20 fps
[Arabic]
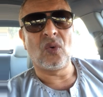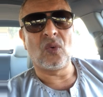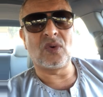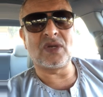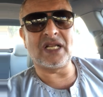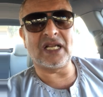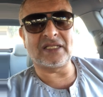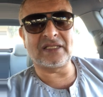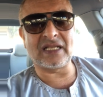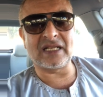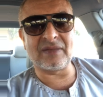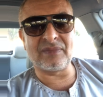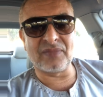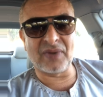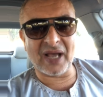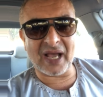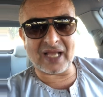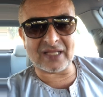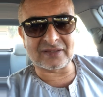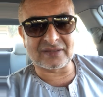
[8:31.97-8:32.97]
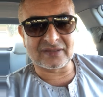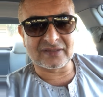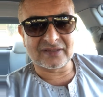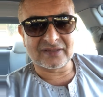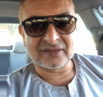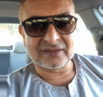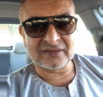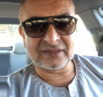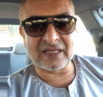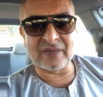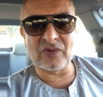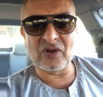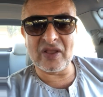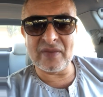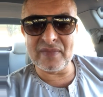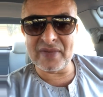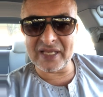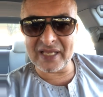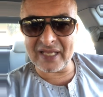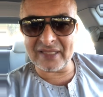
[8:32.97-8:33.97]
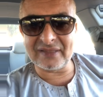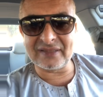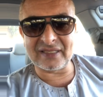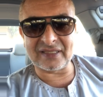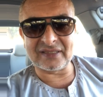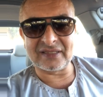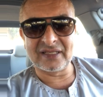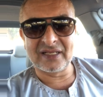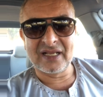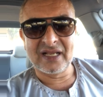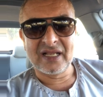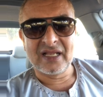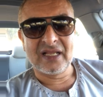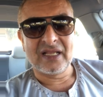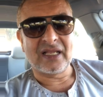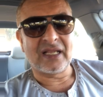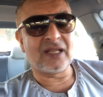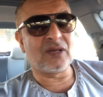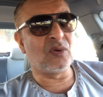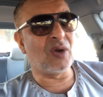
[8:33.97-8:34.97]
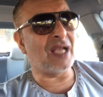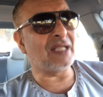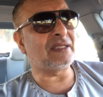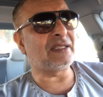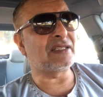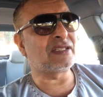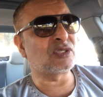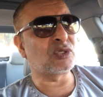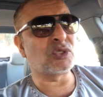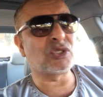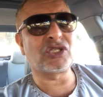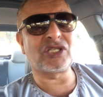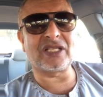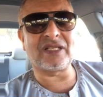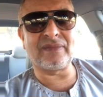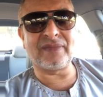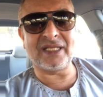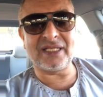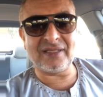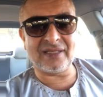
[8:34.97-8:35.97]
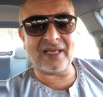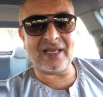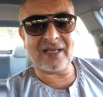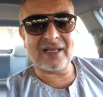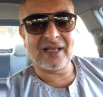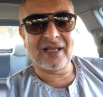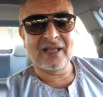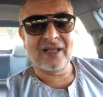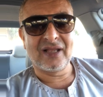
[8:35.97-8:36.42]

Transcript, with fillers: ونحترم بعض ده مهم جدا الوقت السوشيال ميديا